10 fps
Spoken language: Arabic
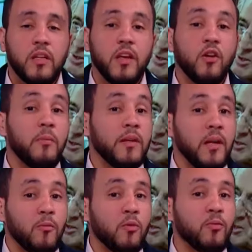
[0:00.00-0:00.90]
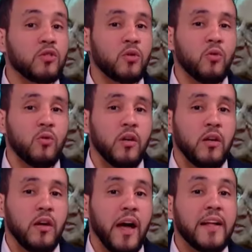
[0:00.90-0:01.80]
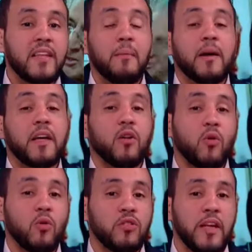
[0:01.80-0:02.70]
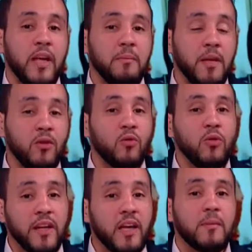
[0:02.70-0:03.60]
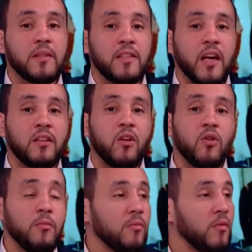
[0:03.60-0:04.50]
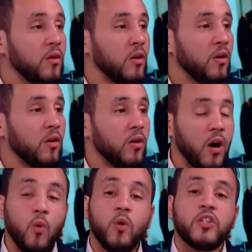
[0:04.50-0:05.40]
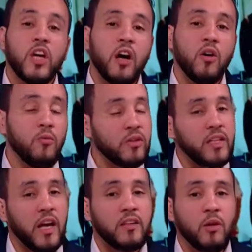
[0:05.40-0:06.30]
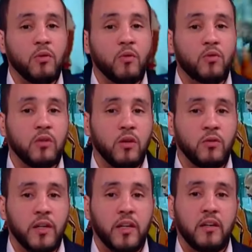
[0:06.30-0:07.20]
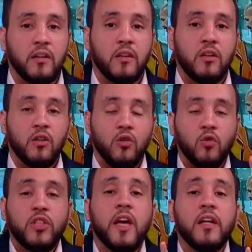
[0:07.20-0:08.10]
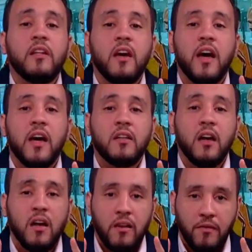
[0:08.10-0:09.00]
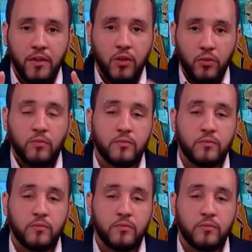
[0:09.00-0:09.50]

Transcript: لأنهم مادام وصلوا حتى ما كان خروج لاعبين هناك من ساعدهم أو وجههم وساعدهم للوصول هناك نشاهد هذا الفيديو